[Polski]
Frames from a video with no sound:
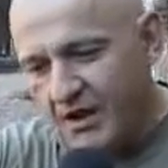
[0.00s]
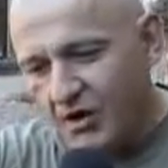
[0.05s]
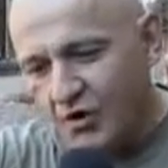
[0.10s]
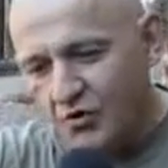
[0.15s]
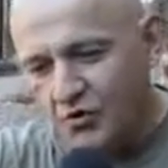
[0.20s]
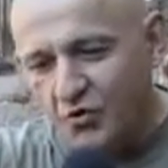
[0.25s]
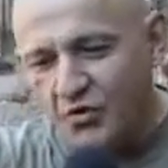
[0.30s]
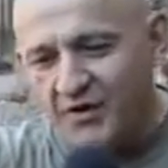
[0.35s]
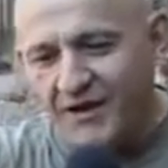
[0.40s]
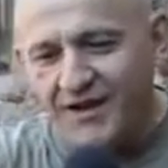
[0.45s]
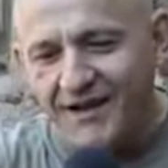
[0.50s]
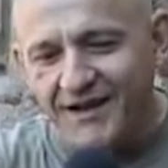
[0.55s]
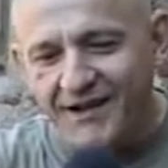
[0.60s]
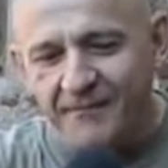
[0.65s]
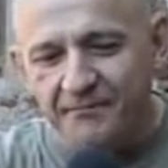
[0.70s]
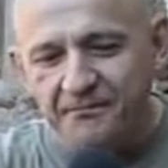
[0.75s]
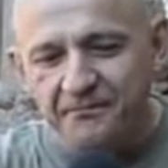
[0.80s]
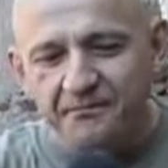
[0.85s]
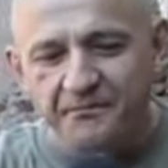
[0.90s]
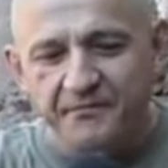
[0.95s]

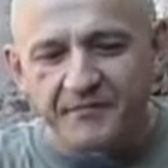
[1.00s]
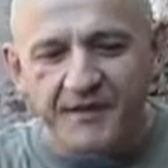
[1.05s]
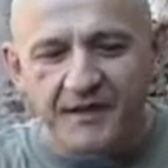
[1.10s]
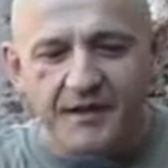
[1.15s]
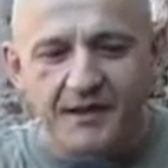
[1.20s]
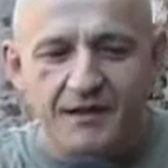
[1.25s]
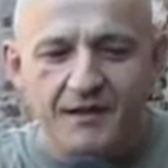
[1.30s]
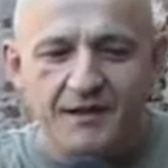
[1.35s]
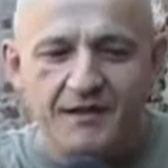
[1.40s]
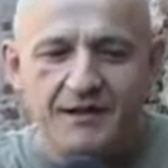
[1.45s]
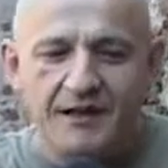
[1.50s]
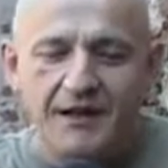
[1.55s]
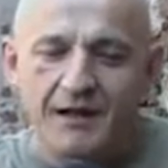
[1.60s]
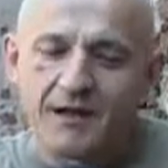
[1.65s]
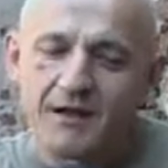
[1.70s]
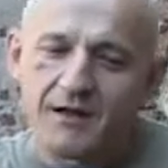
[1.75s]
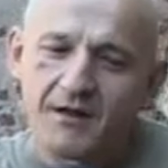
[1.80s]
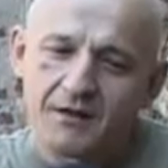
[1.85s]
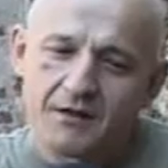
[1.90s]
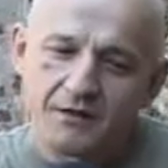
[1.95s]
która mm, y,
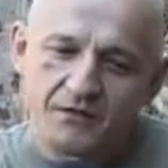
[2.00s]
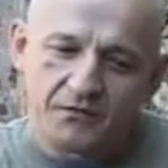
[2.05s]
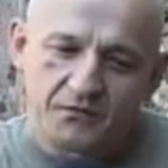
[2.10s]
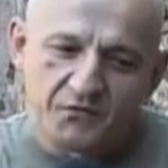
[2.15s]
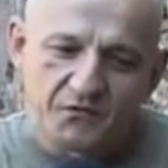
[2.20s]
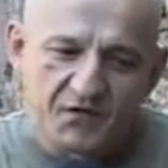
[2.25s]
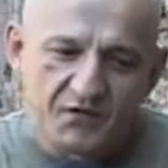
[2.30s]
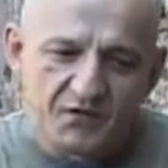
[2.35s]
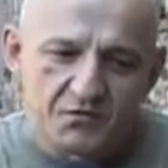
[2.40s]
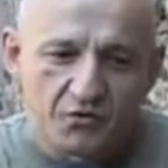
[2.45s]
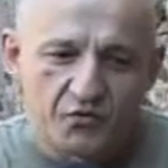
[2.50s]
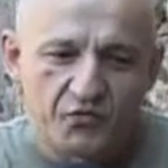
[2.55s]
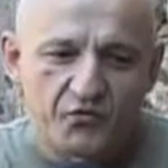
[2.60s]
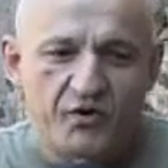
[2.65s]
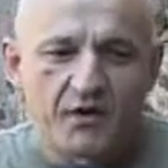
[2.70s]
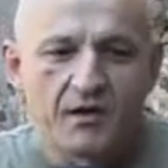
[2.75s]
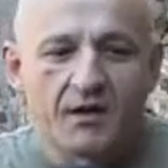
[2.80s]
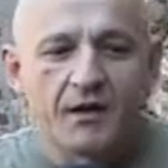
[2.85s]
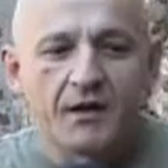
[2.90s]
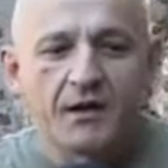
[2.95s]
dla
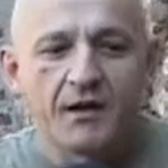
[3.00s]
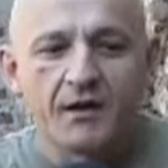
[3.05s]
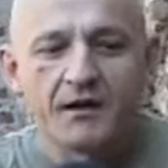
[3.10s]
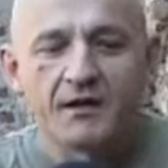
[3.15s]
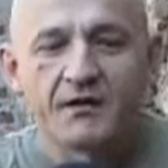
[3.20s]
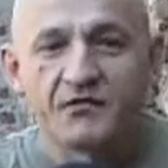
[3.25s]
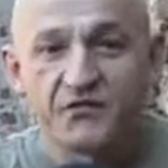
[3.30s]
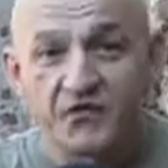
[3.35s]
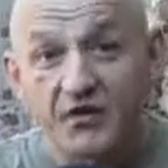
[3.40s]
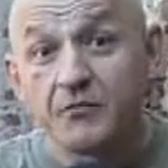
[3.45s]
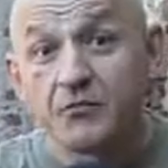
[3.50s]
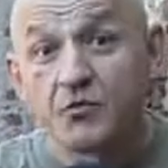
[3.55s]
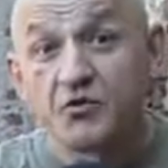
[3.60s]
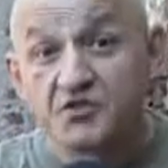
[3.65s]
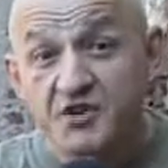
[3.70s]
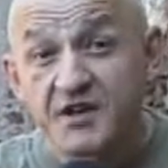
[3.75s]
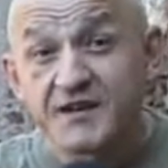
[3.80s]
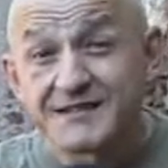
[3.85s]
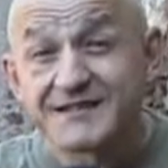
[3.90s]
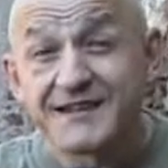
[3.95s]
widzów y, filmu,
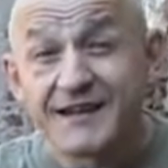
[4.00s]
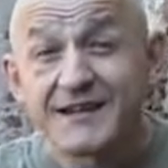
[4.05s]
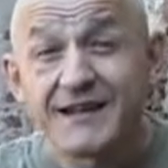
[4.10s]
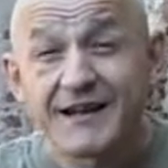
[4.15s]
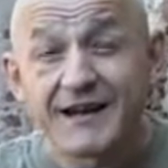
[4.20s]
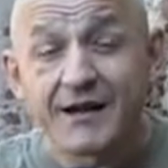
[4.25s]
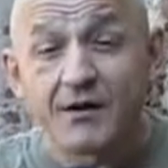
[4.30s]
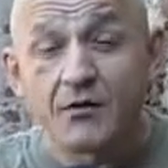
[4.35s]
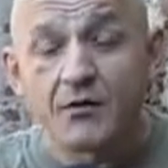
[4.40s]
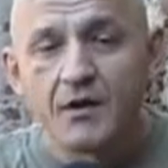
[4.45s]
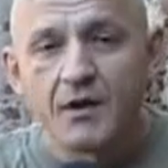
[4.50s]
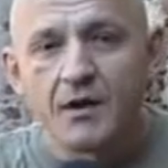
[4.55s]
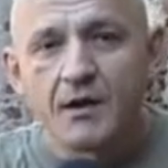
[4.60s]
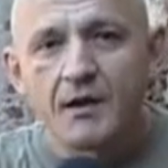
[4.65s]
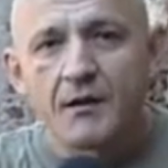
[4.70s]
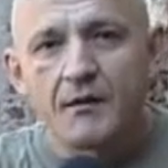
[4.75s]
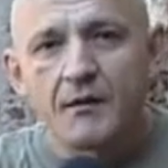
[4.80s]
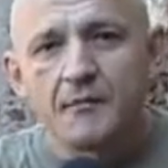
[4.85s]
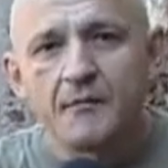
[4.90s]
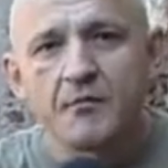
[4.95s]
gdzie jest generał,
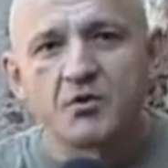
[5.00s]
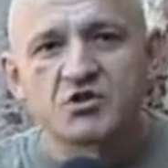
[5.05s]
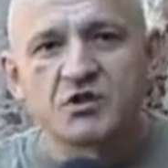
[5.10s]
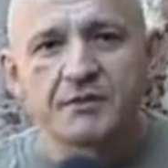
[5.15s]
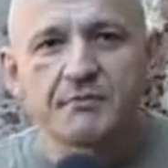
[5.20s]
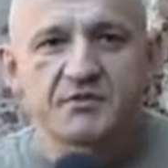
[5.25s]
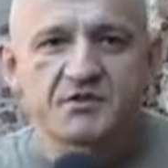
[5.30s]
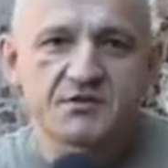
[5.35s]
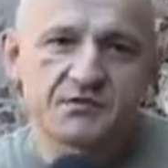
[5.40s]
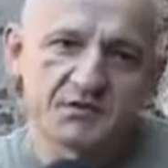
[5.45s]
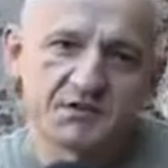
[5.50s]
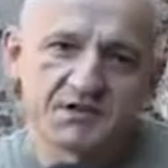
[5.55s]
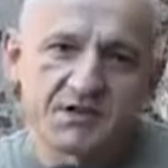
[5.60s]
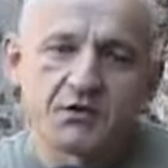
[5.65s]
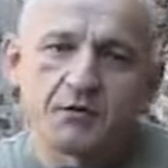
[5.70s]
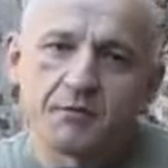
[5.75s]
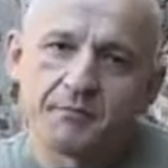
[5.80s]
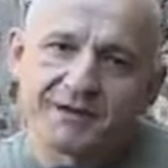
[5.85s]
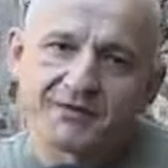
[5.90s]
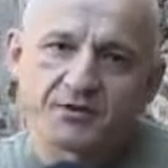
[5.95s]
y, może być
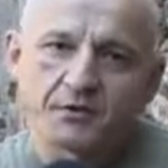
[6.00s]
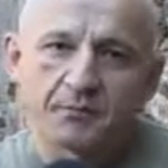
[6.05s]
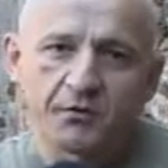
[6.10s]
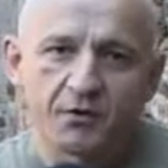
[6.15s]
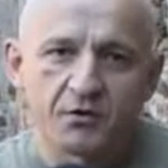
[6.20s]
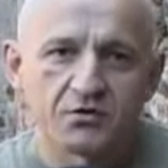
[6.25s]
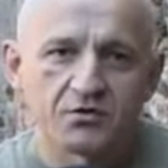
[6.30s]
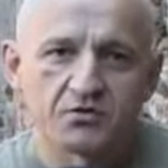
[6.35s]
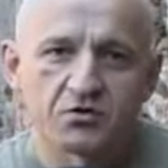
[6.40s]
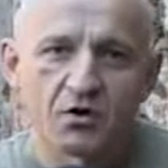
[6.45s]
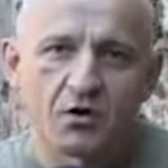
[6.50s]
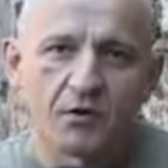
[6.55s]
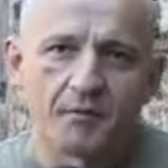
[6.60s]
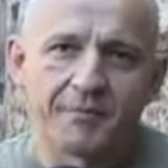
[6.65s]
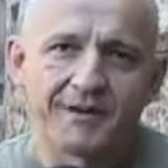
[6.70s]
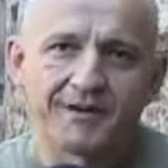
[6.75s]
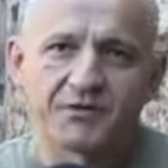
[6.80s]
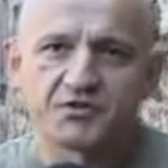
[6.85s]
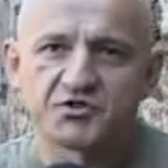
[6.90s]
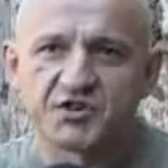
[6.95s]
sceną bardzo
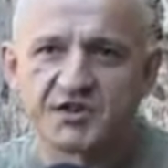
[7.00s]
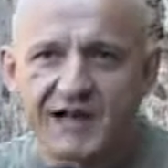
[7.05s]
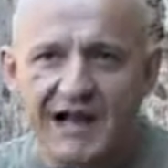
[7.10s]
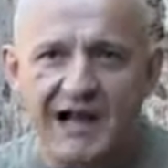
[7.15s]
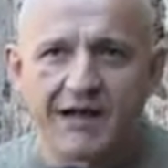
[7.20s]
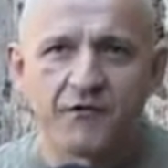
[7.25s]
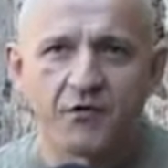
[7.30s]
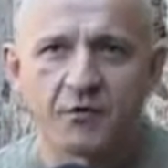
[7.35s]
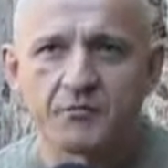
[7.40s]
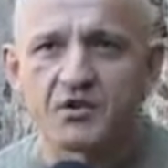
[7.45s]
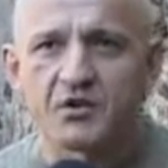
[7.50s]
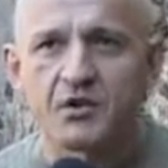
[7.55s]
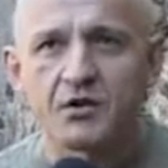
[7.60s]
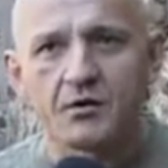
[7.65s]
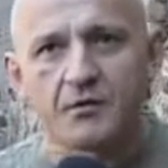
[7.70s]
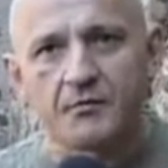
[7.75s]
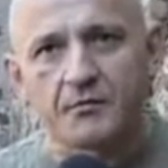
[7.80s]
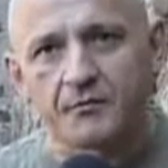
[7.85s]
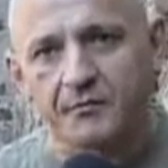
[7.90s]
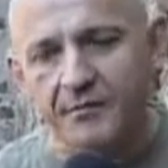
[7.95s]
prostą, bardzo ciekawą
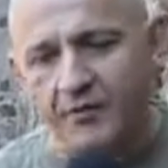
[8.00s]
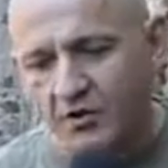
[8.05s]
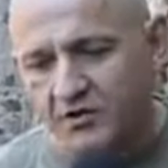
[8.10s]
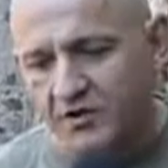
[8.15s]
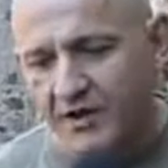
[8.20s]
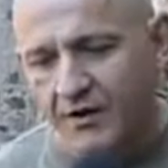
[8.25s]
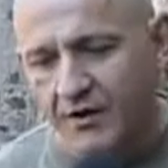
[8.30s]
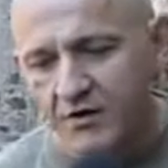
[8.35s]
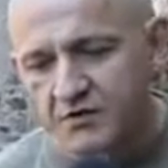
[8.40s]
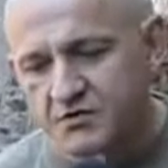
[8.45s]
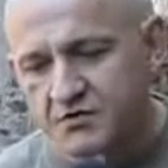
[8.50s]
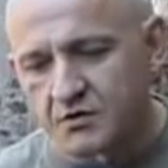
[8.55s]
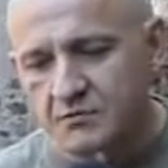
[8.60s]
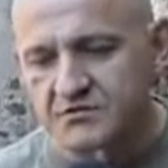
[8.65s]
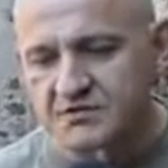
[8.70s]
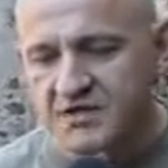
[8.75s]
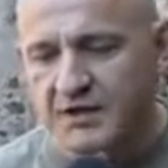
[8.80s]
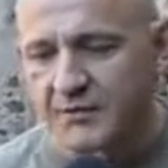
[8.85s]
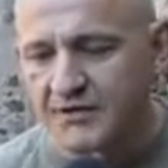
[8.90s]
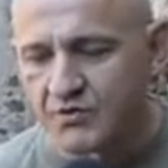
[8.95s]
i
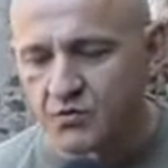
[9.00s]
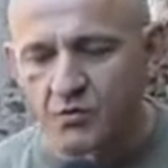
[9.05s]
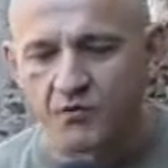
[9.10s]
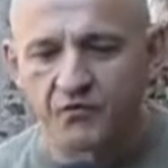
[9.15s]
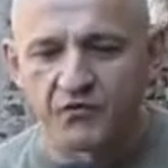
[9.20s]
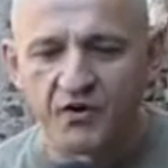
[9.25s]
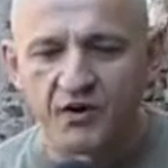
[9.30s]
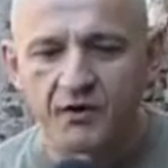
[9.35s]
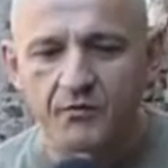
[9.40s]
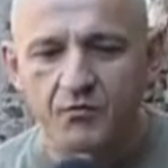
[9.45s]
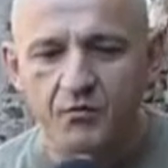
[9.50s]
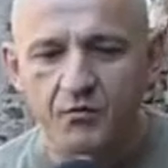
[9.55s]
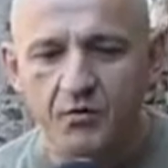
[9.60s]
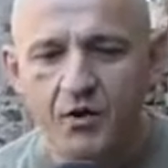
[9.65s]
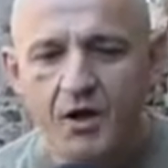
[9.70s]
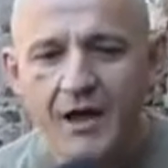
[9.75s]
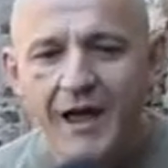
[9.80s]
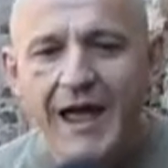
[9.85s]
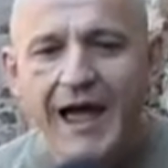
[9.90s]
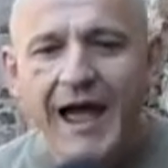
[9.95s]
oddającą całe tło
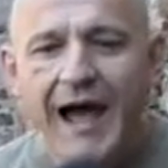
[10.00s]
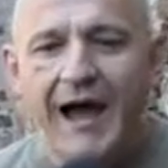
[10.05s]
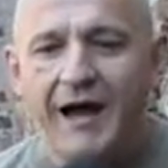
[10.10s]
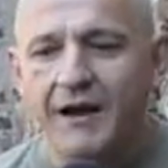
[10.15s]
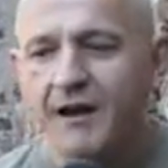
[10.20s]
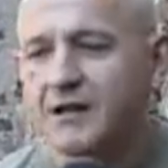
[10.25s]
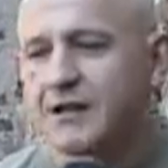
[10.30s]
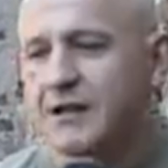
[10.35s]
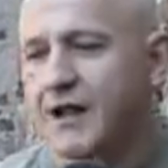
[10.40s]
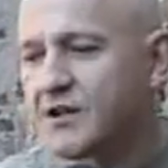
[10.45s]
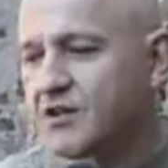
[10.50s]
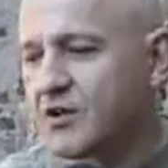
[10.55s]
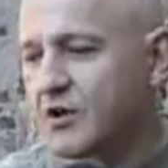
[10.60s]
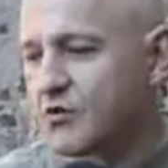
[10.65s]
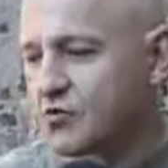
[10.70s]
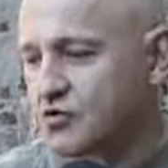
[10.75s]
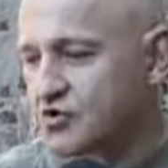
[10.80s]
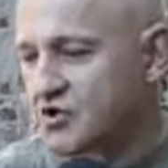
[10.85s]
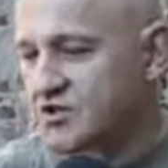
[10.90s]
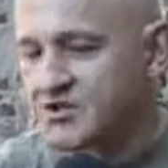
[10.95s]
filmu, ale dla
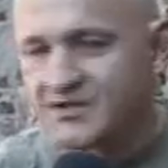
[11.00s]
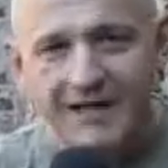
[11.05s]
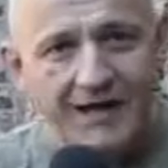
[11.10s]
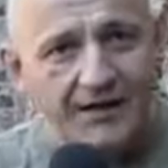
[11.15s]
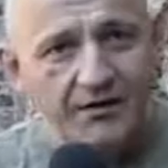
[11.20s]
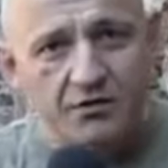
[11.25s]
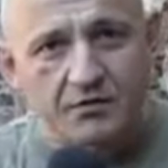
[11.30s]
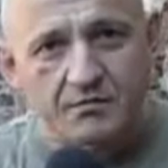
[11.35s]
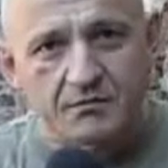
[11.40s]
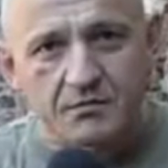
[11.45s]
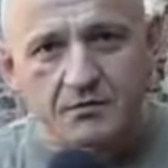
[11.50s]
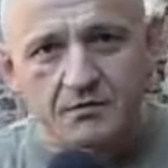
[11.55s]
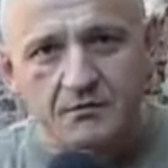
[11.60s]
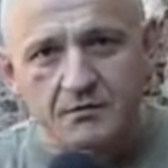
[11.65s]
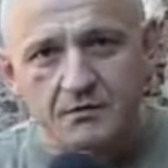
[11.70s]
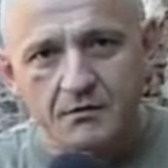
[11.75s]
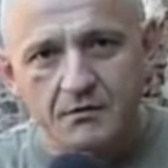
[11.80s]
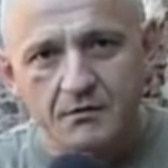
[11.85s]
tych, którzy znają